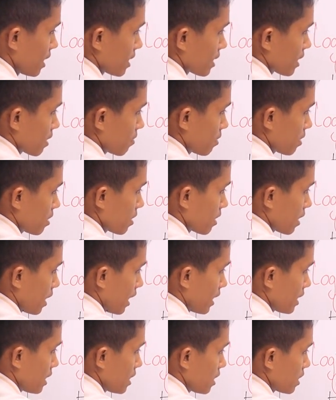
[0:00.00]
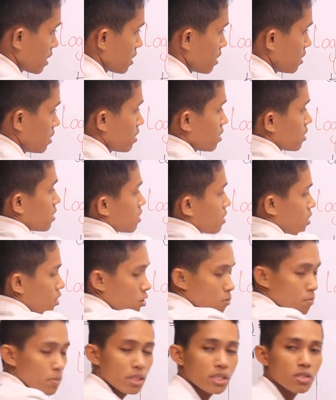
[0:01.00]
chẳng ấy những cứ
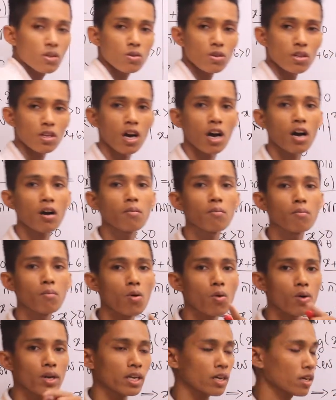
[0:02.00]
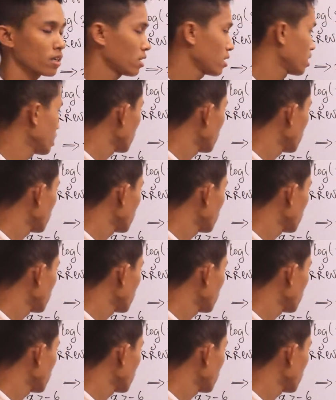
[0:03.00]
hot pisol đó đó buộc anh non